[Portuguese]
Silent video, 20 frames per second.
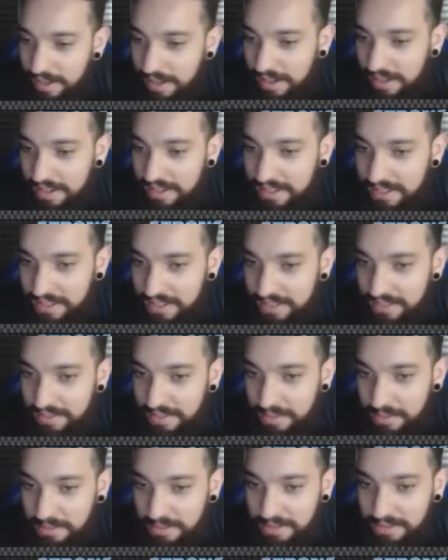É, gente,
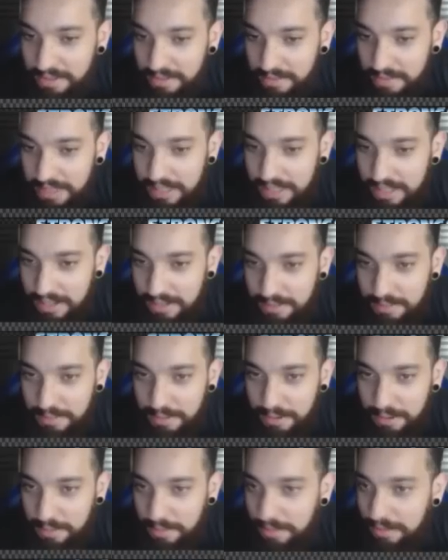vamos, vamos maneirar um
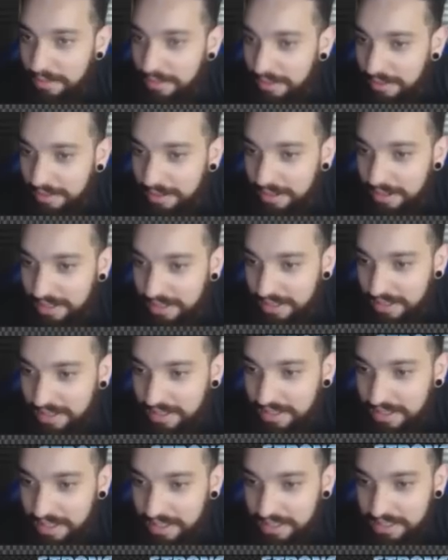pouco, por favor,
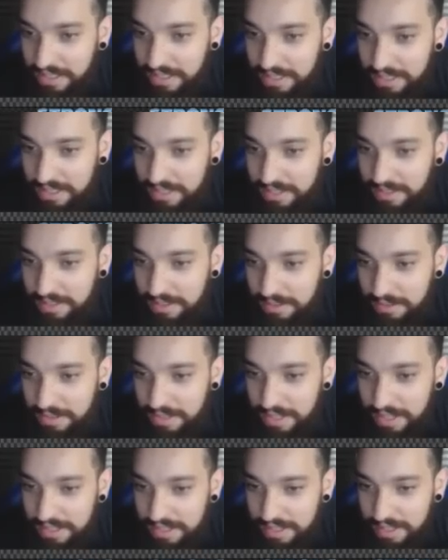gente. Tem gente. As
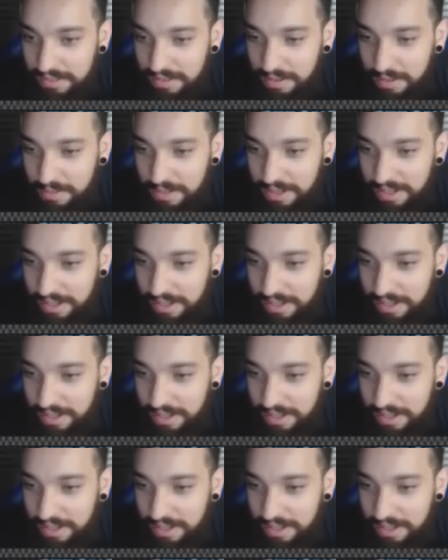nojeiras que a gente